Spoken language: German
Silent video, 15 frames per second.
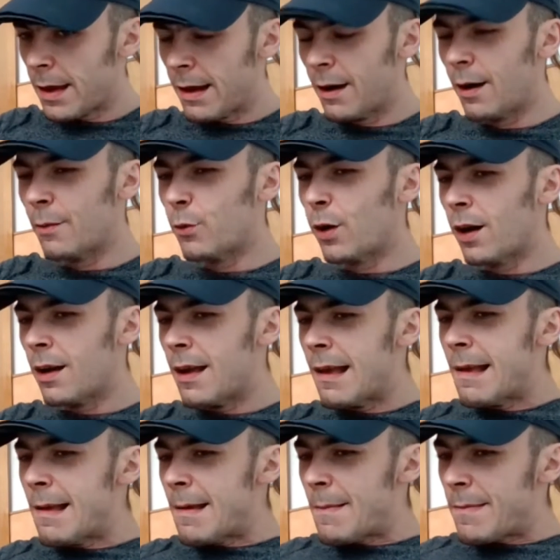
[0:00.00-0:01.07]
Aber
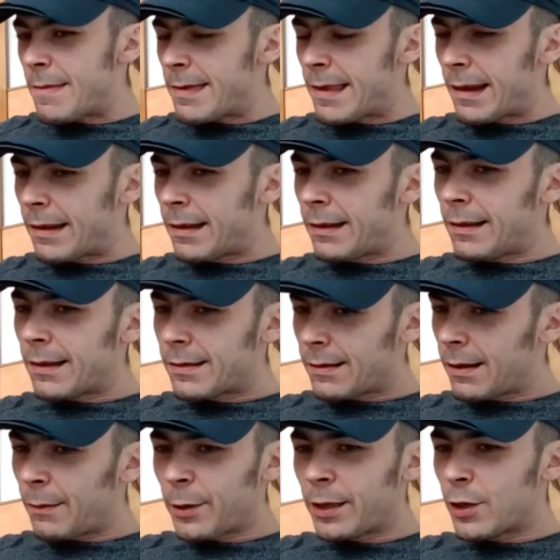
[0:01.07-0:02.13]
der ging jetzt,
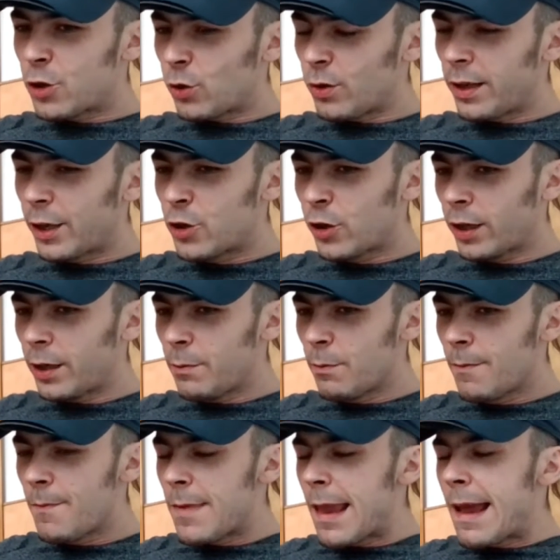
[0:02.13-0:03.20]
da habe ich eine Stunde
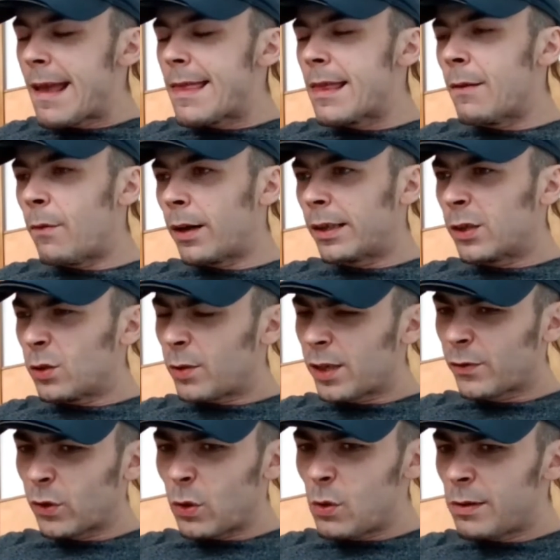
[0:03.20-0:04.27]
geschrieben, da war das sowas
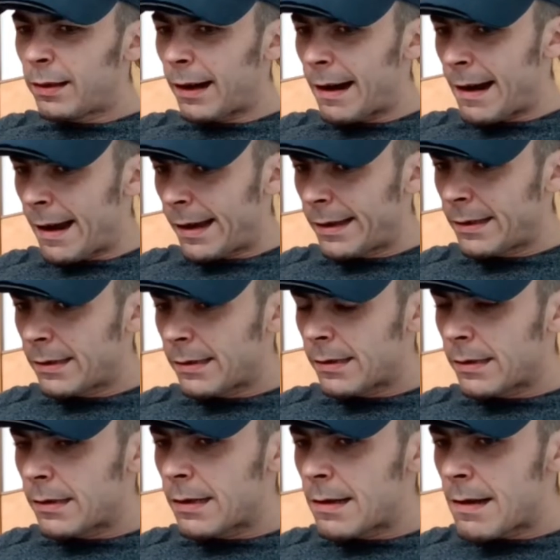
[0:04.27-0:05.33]
von ultra
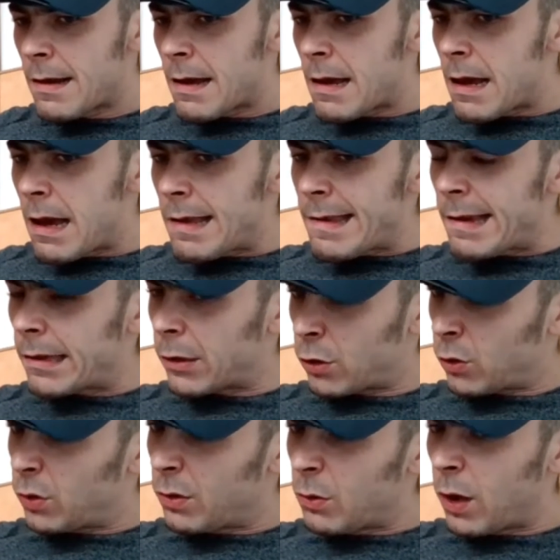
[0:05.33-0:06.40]
heiß. Der ist ja
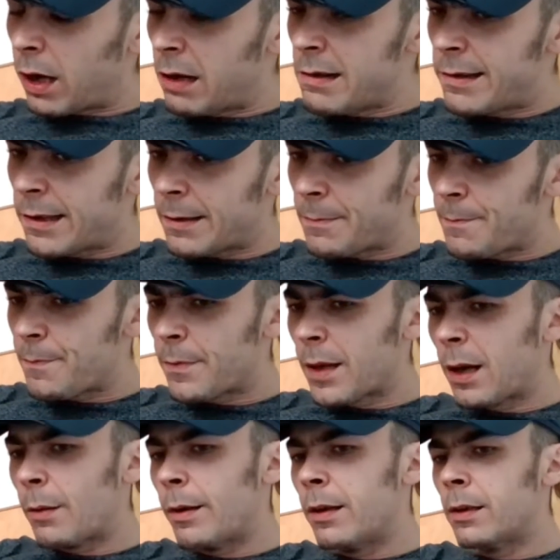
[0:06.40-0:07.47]
schon uralt.
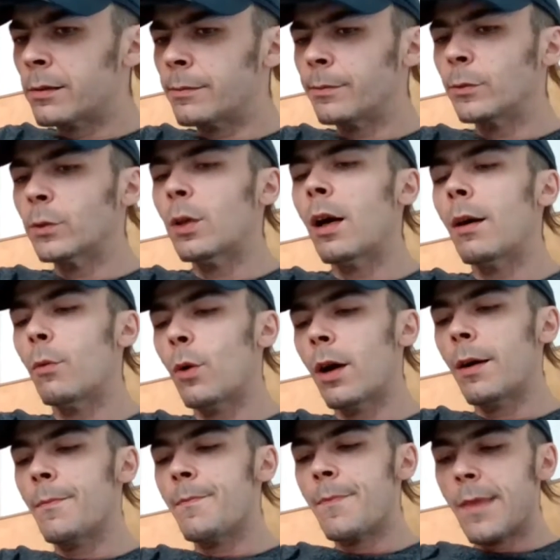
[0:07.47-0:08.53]
Ja.
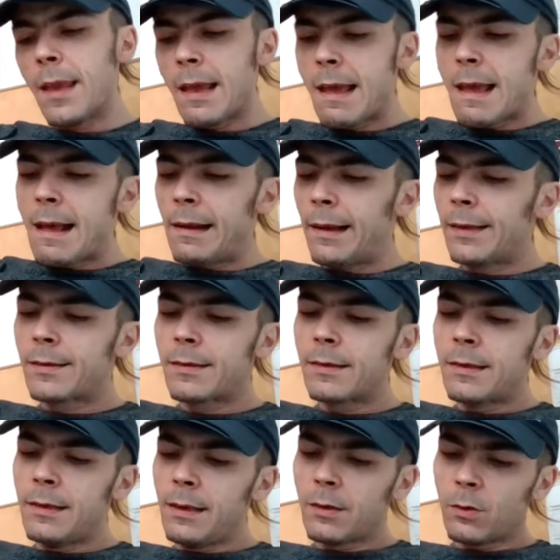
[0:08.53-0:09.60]
Letztens
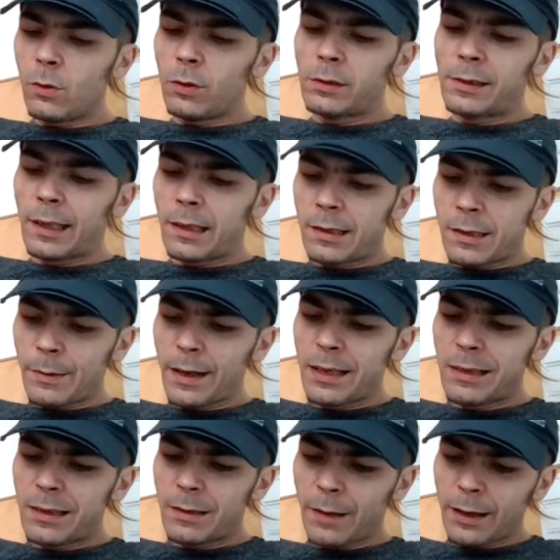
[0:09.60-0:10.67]
hier so,
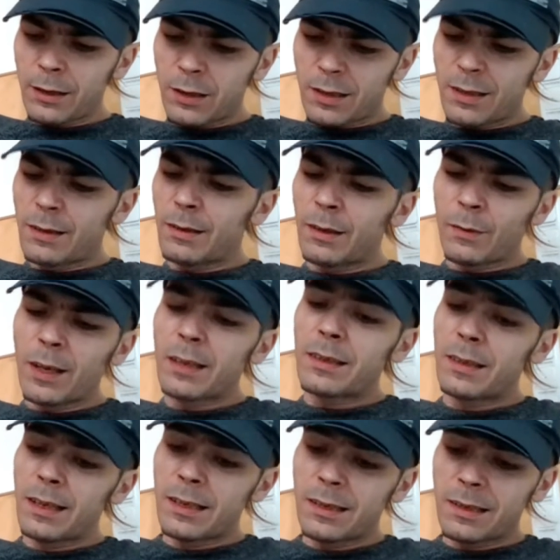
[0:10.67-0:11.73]
zwei, zwei, da war
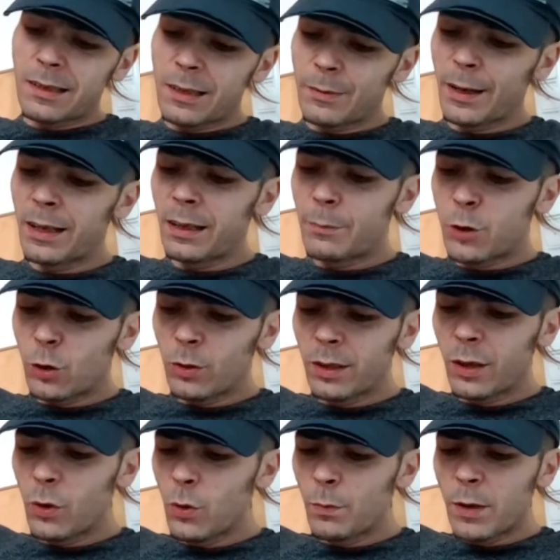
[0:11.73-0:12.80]
das zweieinhalb Stunden
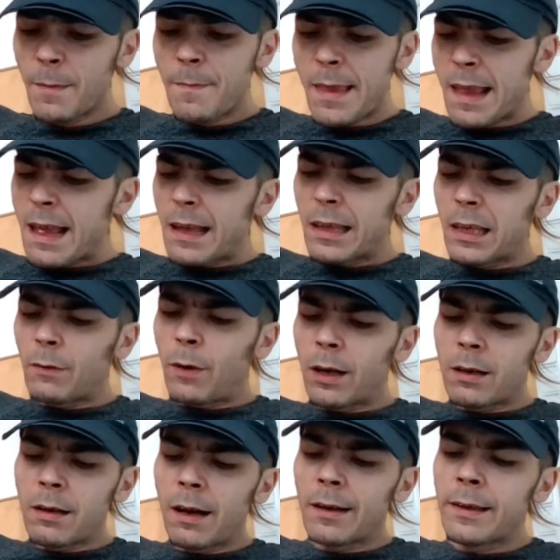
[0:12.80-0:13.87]
geübt, da war
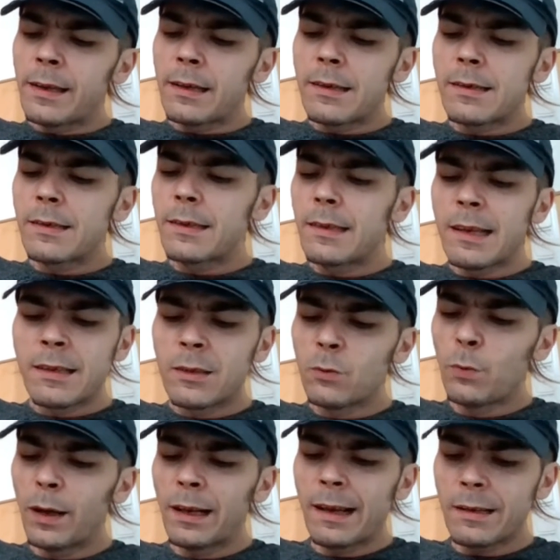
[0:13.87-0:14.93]
gar nichts. Das ist
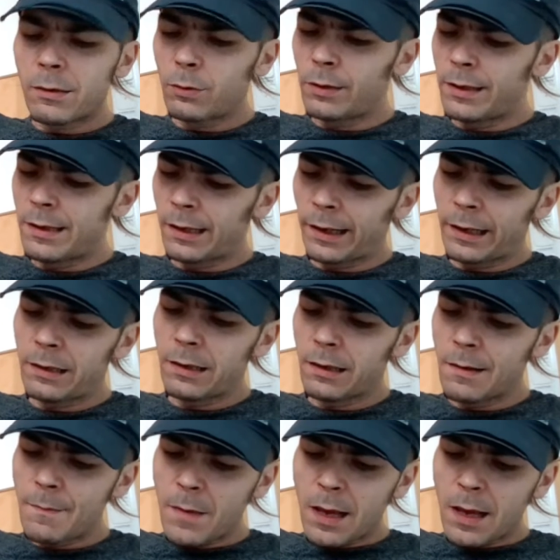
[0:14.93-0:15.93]
super Leistung, dieser Rechner.